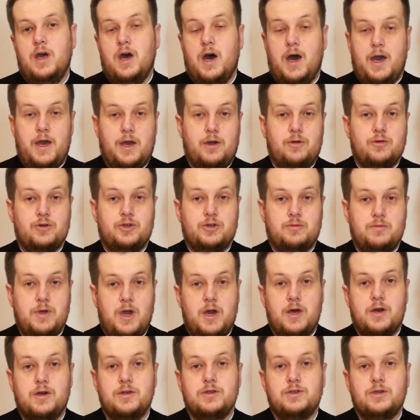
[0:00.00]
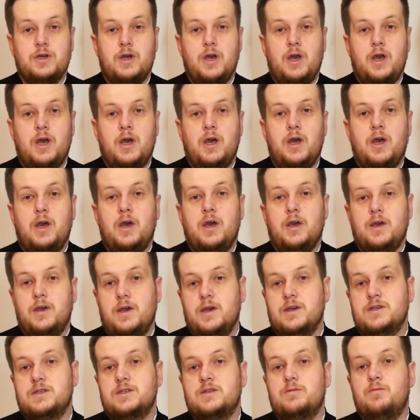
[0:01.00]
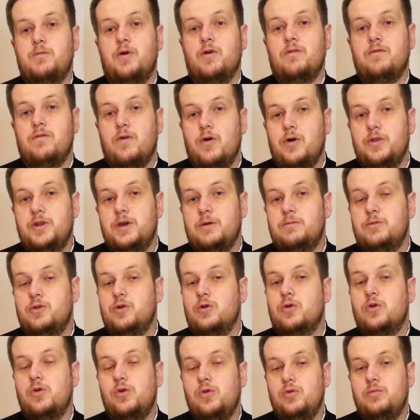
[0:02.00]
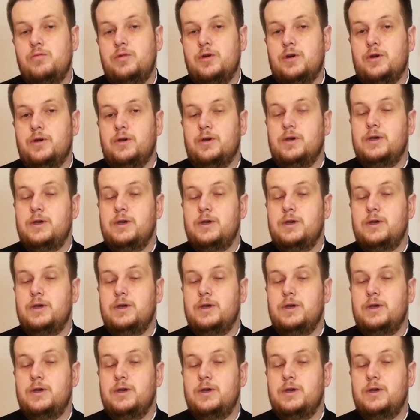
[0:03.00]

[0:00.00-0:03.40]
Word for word: a jego śmierć jest powodem do chluby